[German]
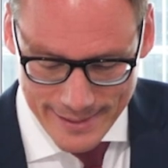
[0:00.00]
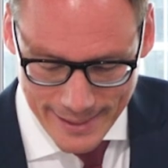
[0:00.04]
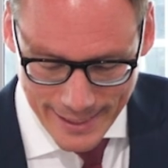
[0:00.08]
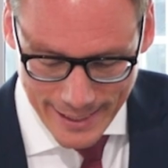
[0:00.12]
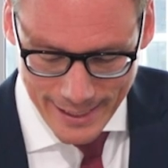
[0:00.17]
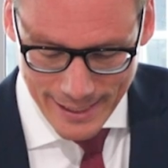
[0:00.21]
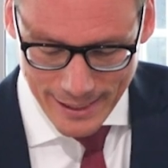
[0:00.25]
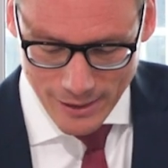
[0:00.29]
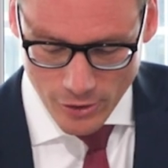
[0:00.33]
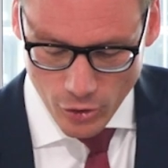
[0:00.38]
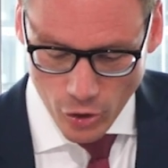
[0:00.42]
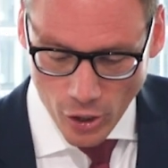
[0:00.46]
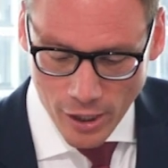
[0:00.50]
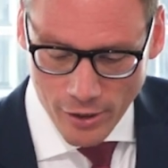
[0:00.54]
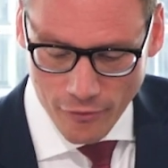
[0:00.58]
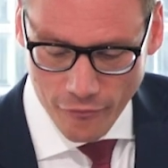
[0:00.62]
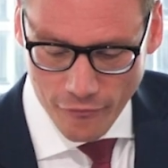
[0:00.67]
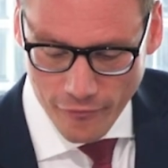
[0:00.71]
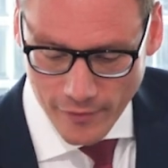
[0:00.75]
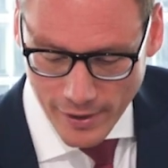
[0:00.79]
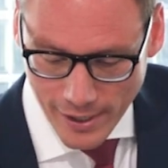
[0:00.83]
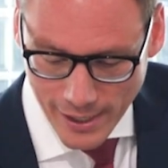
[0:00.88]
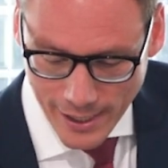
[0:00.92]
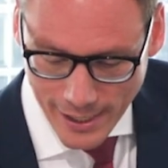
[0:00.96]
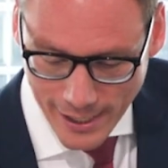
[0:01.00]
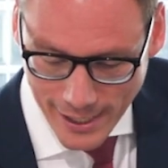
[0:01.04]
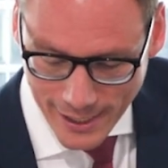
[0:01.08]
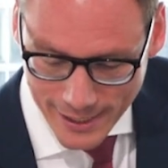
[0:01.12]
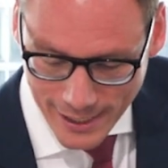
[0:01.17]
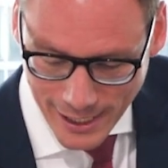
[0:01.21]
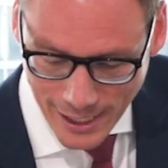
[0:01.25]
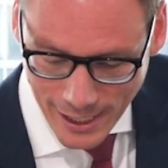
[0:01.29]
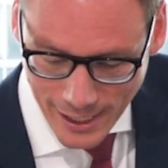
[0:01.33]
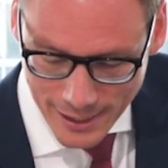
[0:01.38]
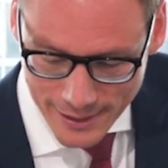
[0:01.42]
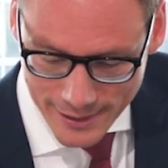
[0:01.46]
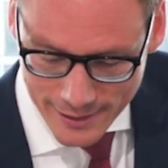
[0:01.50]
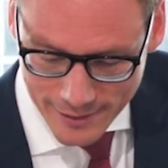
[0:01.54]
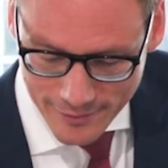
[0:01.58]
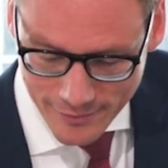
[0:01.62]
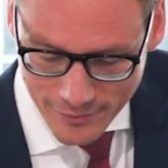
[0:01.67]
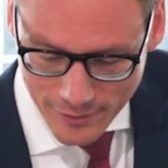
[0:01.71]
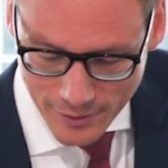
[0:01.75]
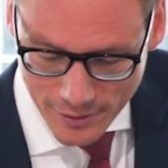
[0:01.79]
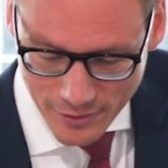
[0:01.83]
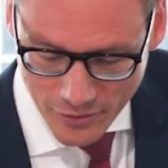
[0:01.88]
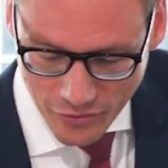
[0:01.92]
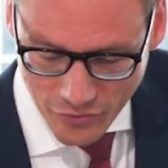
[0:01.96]
Der Käufer hat
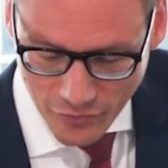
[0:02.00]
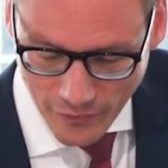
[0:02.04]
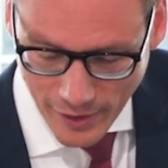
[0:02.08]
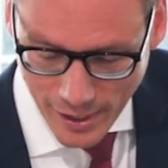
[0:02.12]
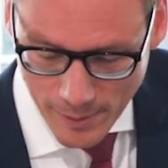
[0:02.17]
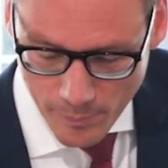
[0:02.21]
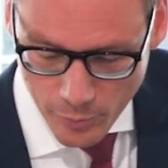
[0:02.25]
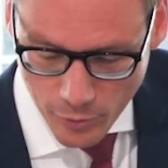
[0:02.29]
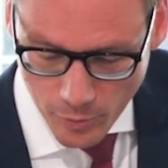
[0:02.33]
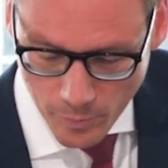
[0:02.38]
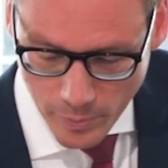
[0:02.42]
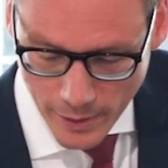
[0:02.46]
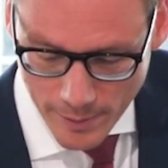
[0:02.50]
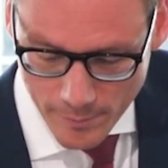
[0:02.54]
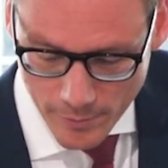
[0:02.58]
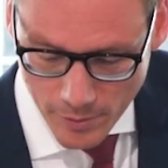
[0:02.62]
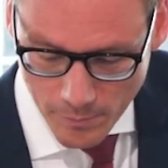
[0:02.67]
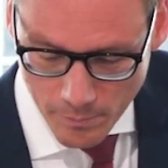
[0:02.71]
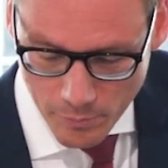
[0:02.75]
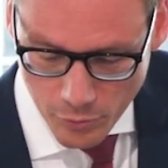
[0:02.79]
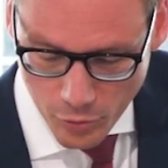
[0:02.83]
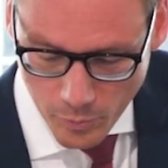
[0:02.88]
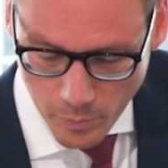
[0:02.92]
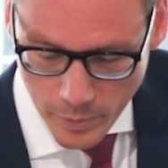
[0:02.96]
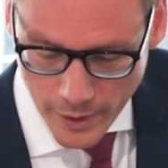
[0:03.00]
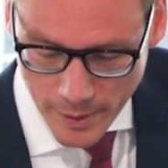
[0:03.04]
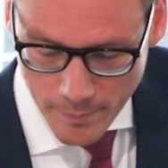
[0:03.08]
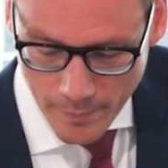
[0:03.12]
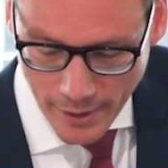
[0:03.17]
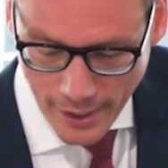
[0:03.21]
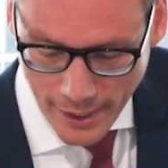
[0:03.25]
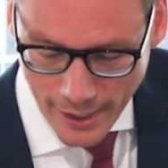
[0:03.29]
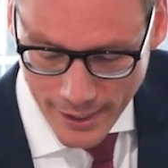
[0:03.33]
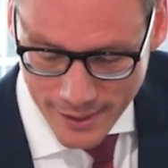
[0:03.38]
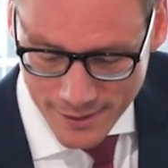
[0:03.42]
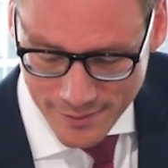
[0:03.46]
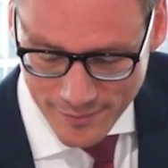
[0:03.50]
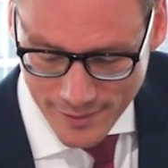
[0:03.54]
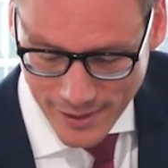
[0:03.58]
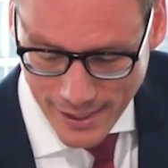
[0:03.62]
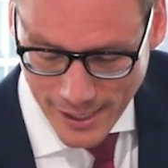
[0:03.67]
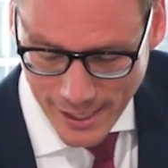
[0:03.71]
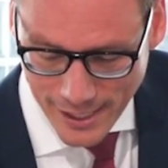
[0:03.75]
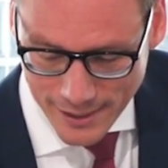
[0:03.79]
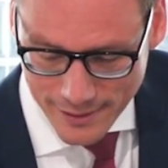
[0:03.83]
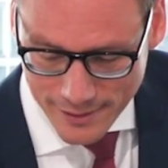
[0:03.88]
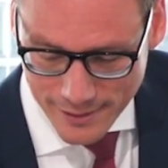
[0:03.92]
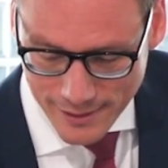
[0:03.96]
allerdings zwei Probleme. Problem 1,
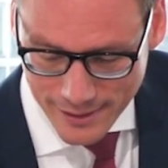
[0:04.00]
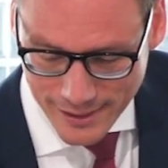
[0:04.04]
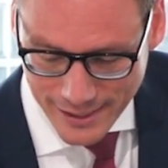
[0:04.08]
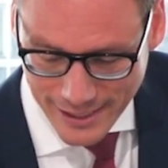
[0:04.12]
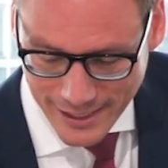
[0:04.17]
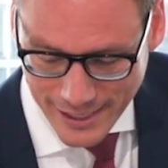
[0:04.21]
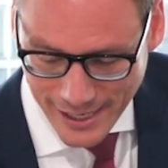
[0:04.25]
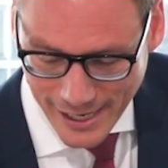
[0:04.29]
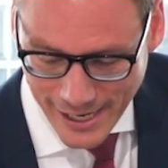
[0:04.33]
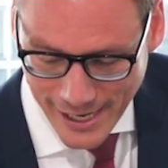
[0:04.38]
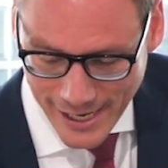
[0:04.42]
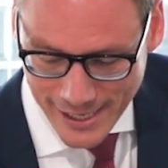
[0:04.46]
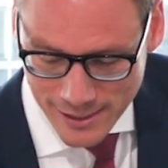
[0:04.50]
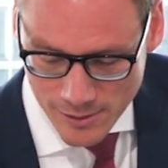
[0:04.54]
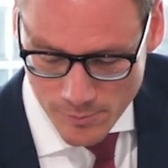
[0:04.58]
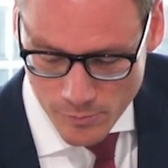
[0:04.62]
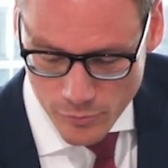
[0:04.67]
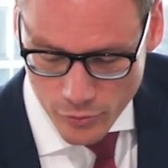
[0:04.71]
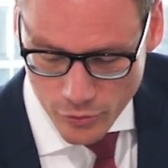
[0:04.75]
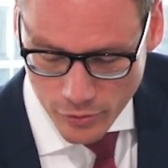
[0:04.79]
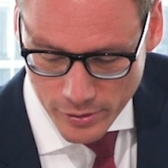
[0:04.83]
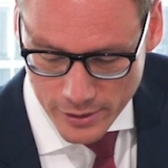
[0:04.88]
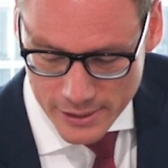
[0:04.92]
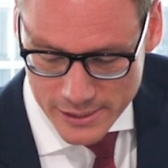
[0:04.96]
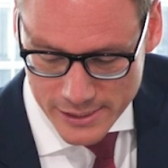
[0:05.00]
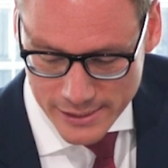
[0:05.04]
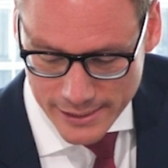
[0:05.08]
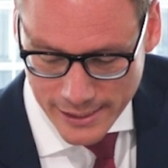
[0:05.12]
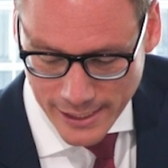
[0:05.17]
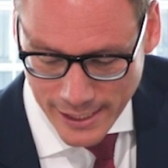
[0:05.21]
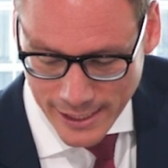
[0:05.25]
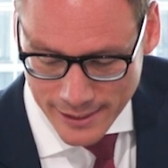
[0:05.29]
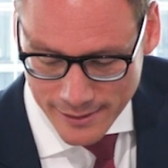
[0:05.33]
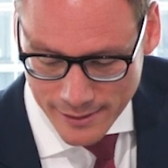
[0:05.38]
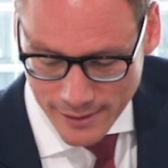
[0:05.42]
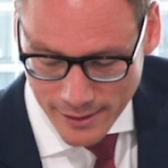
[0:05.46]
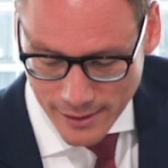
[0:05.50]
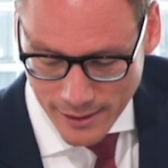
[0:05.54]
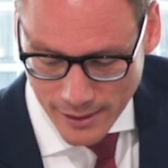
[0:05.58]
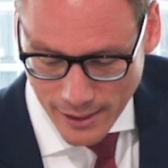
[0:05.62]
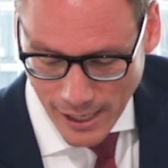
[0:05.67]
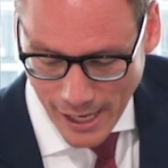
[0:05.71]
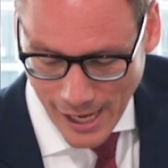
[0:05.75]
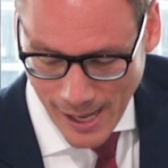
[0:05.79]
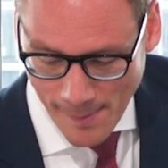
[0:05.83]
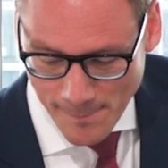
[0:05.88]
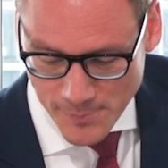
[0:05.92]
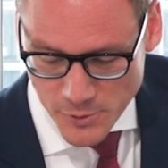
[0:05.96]
er hat keine Möglichkeit,
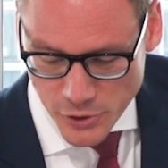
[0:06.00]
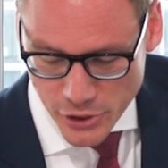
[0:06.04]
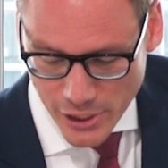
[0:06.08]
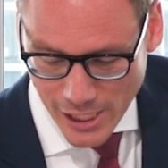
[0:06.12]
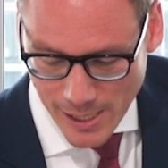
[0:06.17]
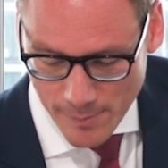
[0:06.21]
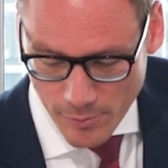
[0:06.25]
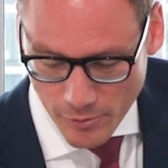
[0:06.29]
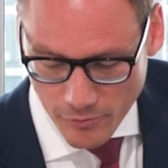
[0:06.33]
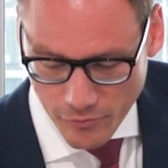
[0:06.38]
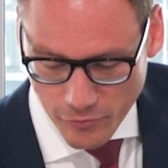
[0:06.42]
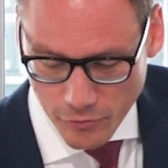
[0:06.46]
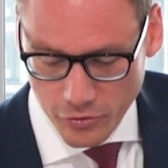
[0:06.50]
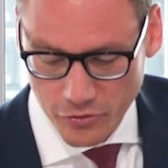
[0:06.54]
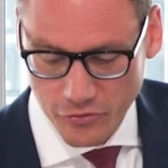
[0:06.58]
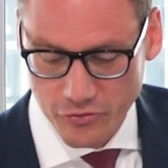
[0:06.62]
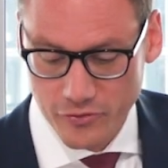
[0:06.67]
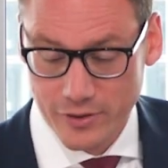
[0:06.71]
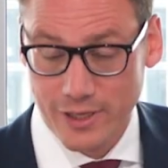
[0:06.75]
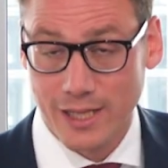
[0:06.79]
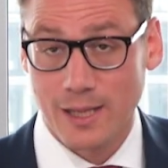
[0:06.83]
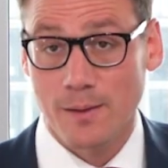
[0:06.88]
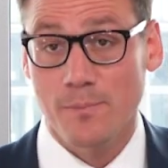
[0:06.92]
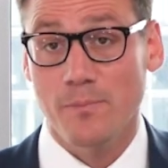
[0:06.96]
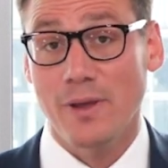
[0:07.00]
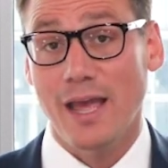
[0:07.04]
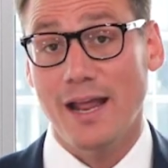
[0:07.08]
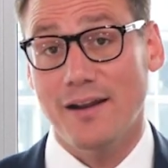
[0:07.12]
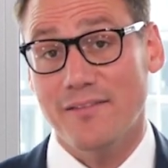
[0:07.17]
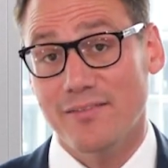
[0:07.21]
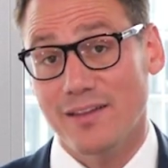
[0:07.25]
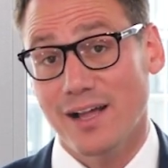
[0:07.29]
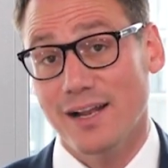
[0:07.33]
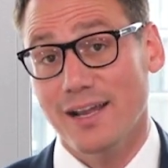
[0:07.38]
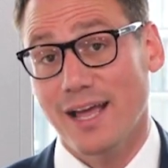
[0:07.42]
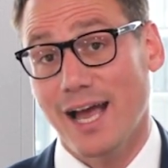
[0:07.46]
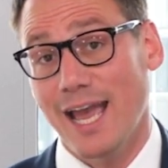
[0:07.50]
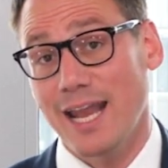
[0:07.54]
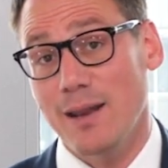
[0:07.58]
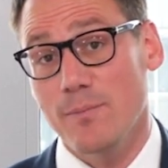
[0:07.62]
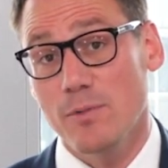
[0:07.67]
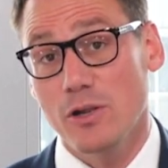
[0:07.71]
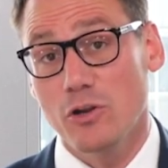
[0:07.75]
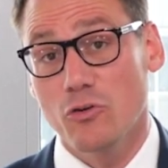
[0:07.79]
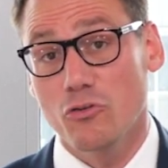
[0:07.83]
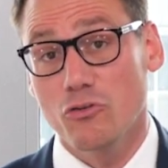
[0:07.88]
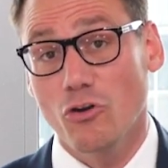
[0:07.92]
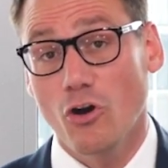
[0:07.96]
Abschreibung vorzunehmen. Er zahlt
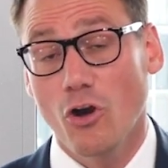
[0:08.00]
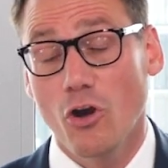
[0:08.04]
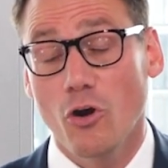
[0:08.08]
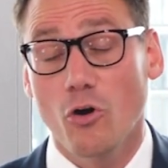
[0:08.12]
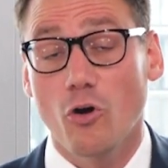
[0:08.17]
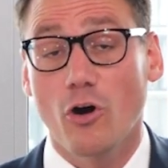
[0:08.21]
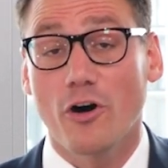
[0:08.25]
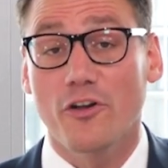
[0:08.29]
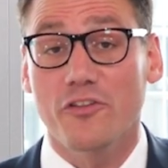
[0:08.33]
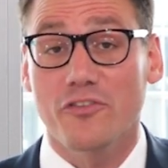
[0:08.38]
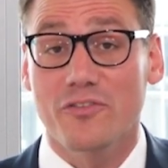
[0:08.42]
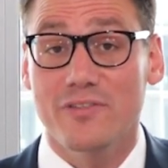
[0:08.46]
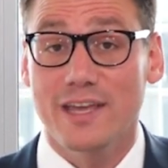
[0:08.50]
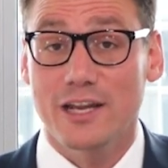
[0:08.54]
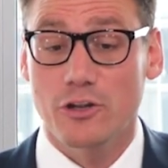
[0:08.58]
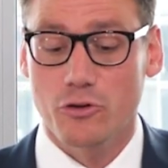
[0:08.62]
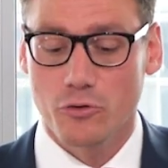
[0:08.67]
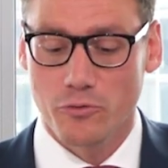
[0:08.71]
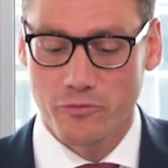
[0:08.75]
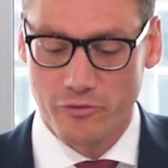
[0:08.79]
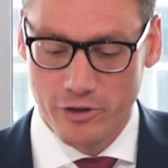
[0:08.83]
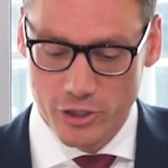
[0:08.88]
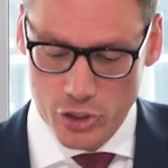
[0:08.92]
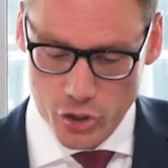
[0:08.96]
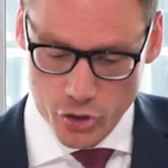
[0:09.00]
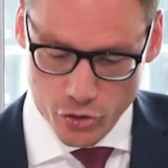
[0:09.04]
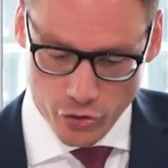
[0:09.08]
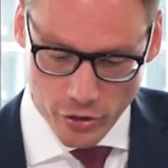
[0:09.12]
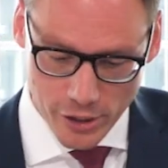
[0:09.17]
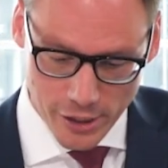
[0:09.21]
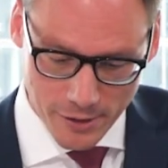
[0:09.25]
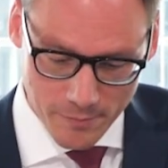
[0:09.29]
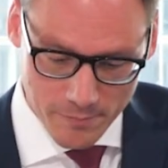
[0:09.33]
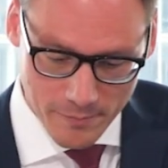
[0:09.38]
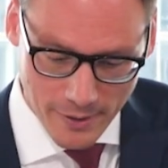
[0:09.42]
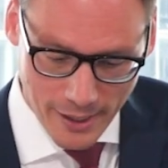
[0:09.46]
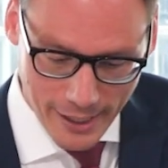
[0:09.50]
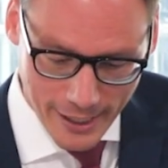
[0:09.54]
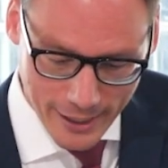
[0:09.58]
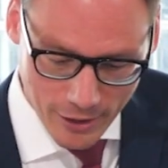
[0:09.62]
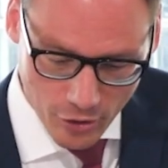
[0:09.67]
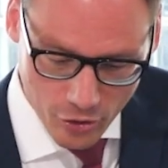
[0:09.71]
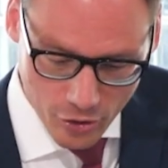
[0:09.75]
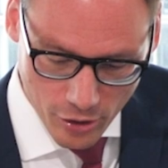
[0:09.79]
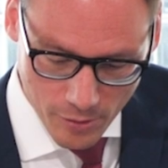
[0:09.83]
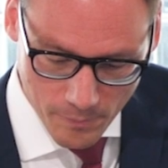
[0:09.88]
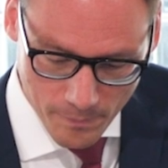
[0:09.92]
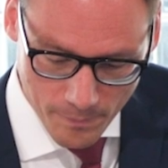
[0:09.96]
eine Million Euro aus netto versteuertem
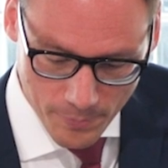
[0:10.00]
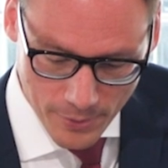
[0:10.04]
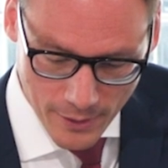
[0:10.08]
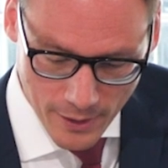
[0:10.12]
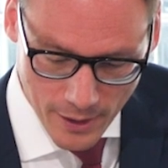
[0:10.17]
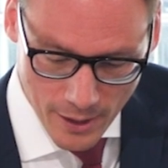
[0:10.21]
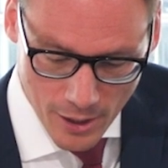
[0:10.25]
Einkommen.